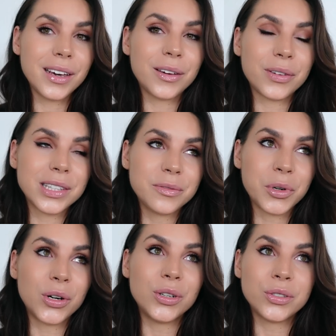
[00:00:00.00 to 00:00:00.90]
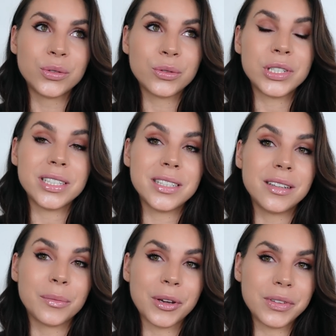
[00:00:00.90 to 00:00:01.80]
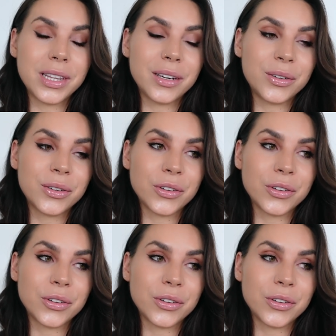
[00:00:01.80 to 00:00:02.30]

Et effectivement le jour où j'ai dit dans ma vidéo